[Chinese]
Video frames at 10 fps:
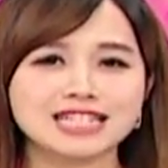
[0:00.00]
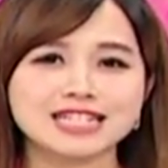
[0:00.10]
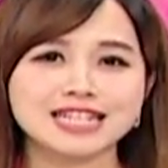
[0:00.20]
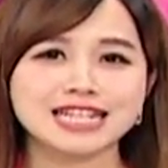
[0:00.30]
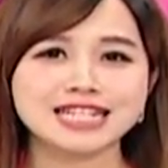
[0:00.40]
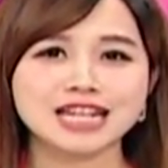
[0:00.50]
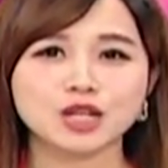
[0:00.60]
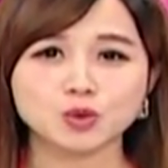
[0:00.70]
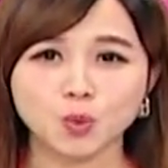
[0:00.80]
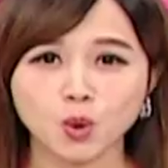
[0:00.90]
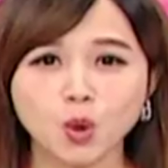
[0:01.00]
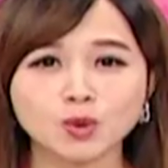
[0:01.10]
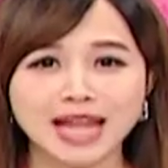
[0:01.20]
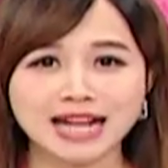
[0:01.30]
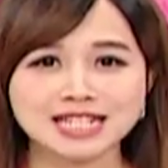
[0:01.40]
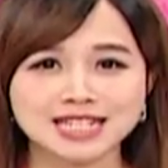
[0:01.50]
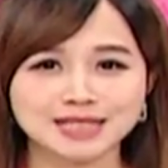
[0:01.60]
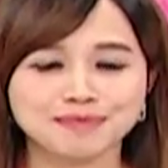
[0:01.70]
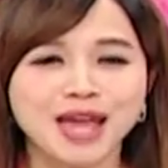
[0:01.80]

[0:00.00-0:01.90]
是呈现了多空拉扯。